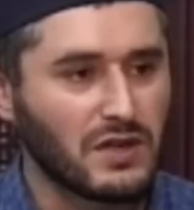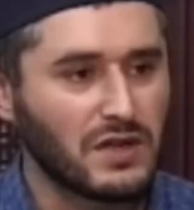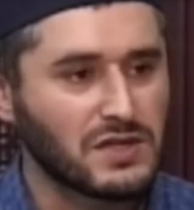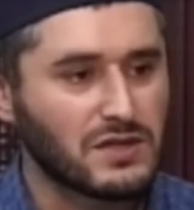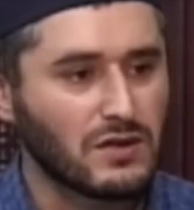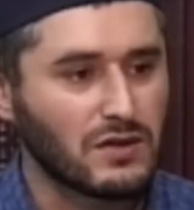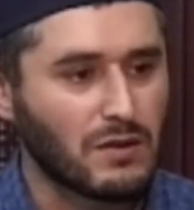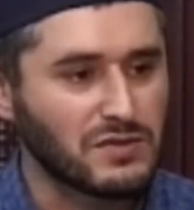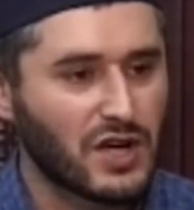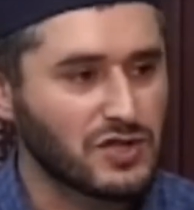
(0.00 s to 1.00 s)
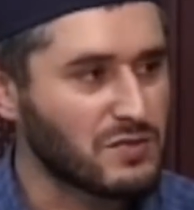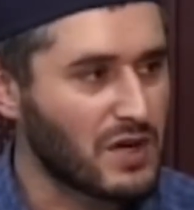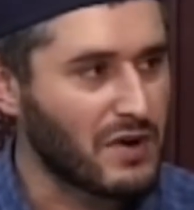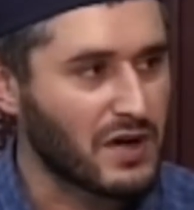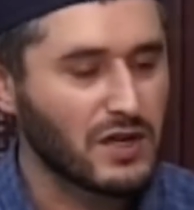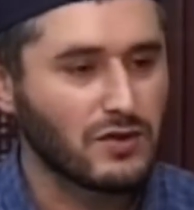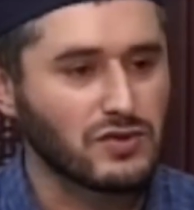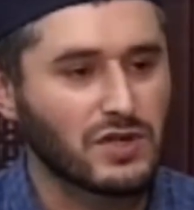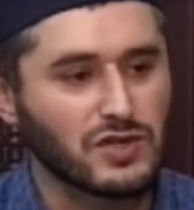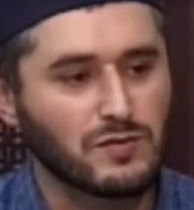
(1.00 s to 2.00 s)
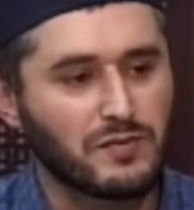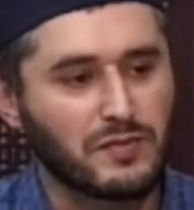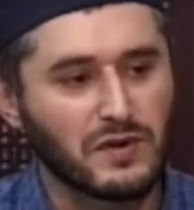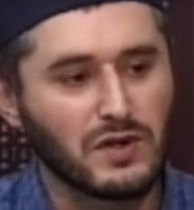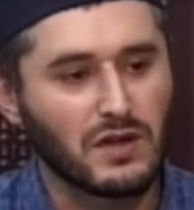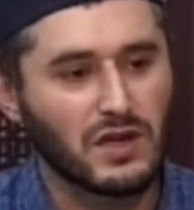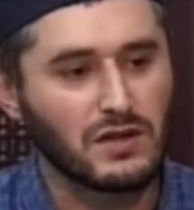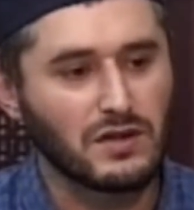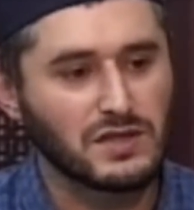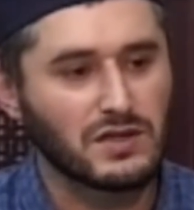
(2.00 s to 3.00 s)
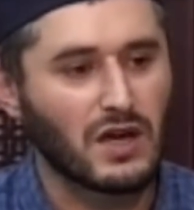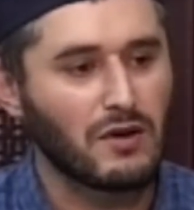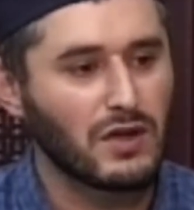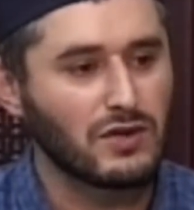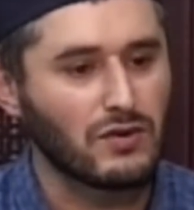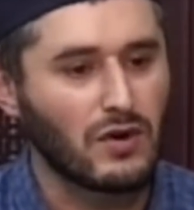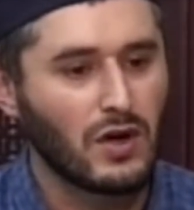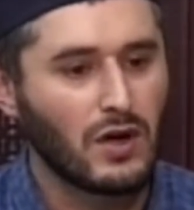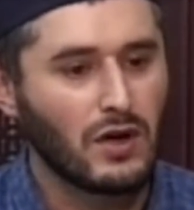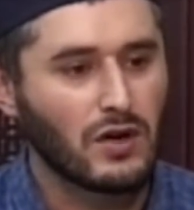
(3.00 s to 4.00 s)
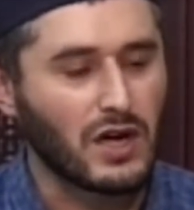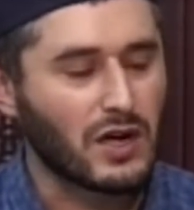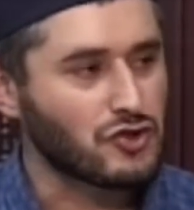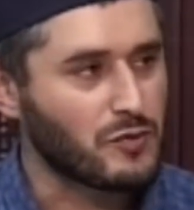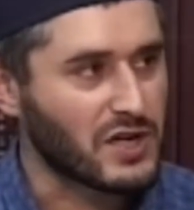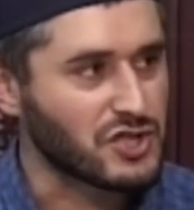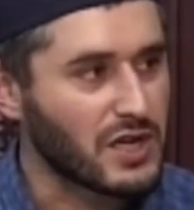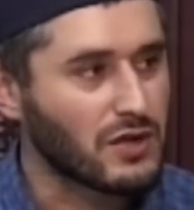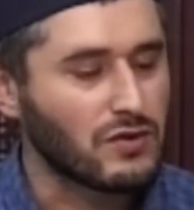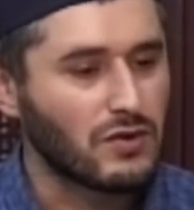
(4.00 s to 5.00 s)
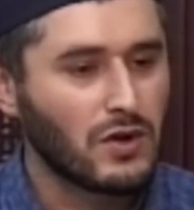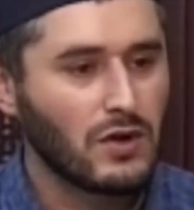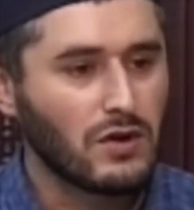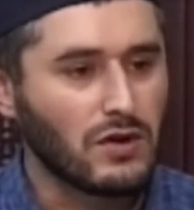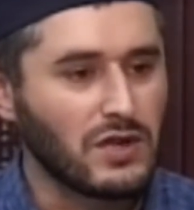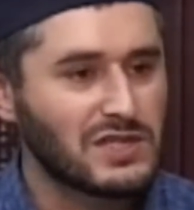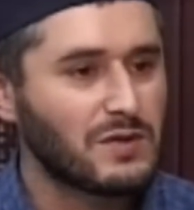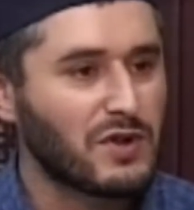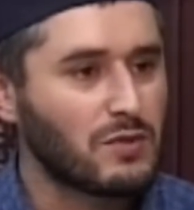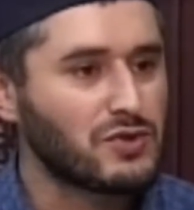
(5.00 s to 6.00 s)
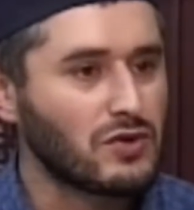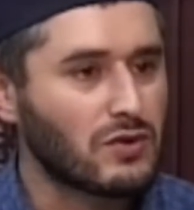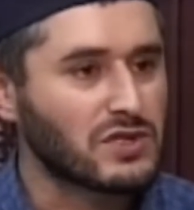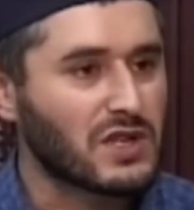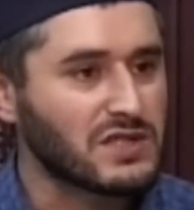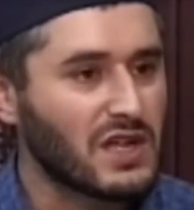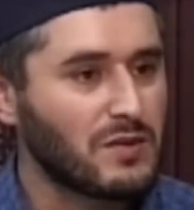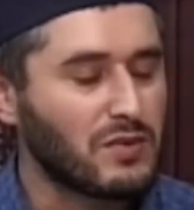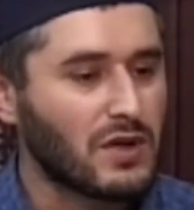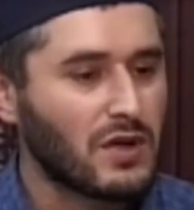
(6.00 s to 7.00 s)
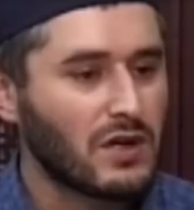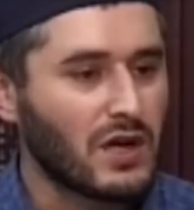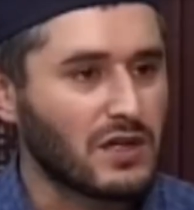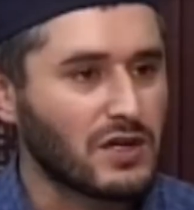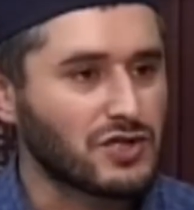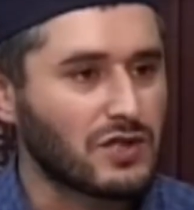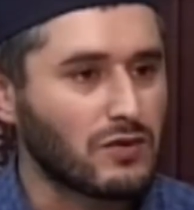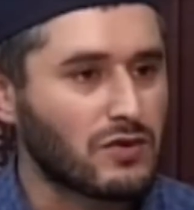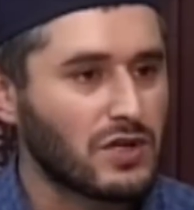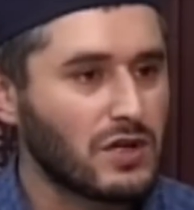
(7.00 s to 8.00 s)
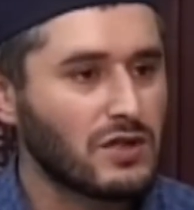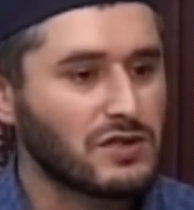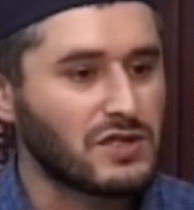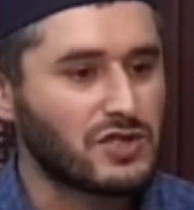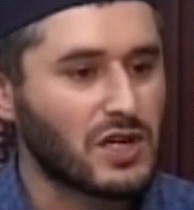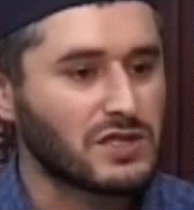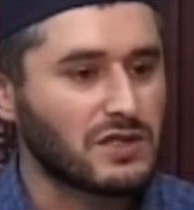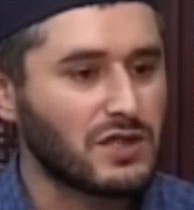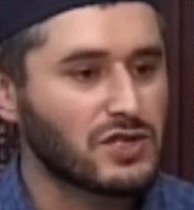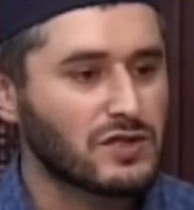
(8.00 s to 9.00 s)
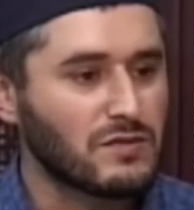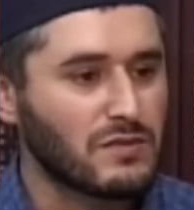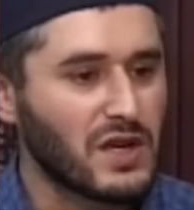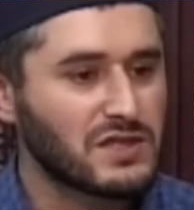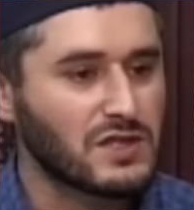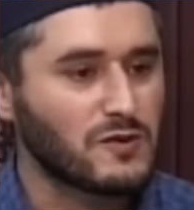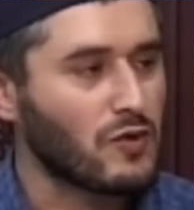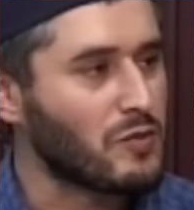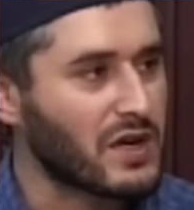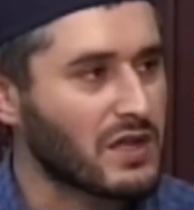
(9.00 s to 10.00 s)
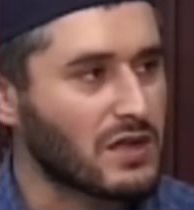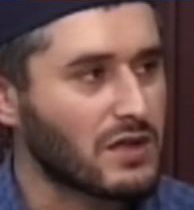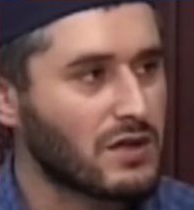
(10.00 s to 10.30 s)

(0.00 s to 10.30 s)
есть, а, нам, скажем, да, баранину, скажем, привык есть говядину, хорошо прожаренную, если бы этому человеку сказали бы однажды, вот ты сейчас ешь мясо своего брата,